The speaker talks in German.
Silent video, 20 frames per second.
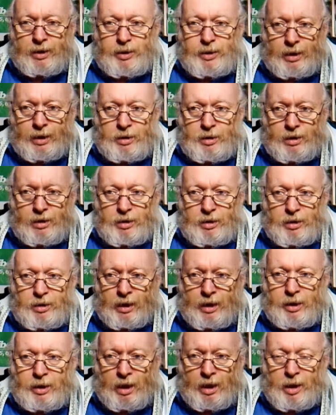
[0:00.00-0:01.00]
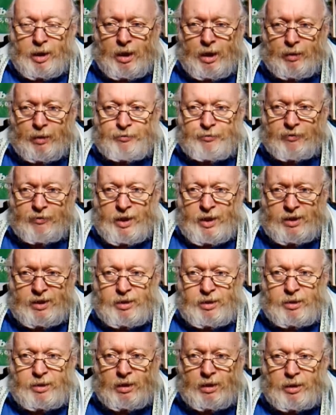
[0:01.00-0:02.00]
sind, egal auf
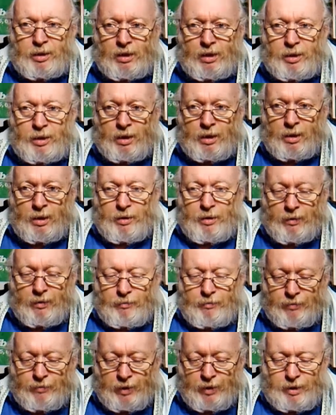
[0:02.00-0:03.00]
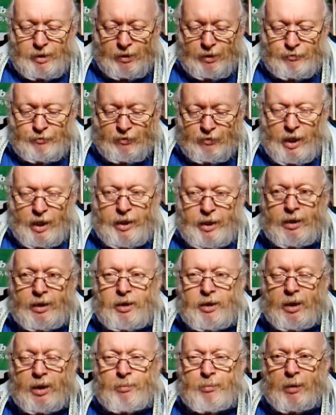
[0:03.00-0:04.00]
was, wird der
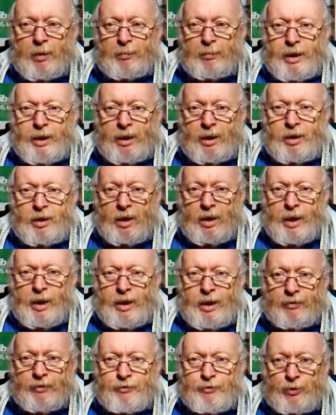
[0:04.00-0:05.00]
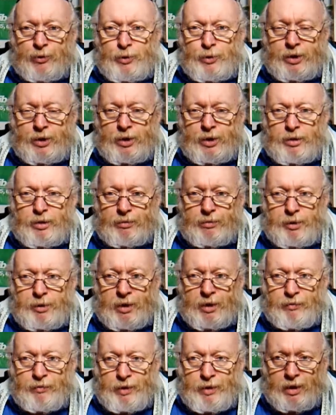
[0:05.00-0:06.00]
Feind immer mehr Einfluss
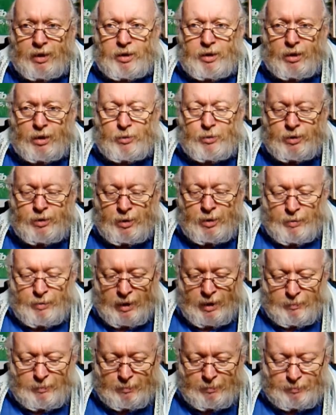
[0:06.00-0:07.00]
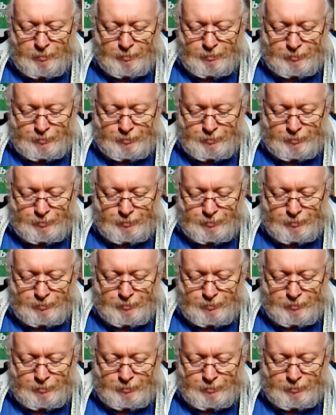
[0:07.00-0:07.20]
gewinnen in unserem Leben.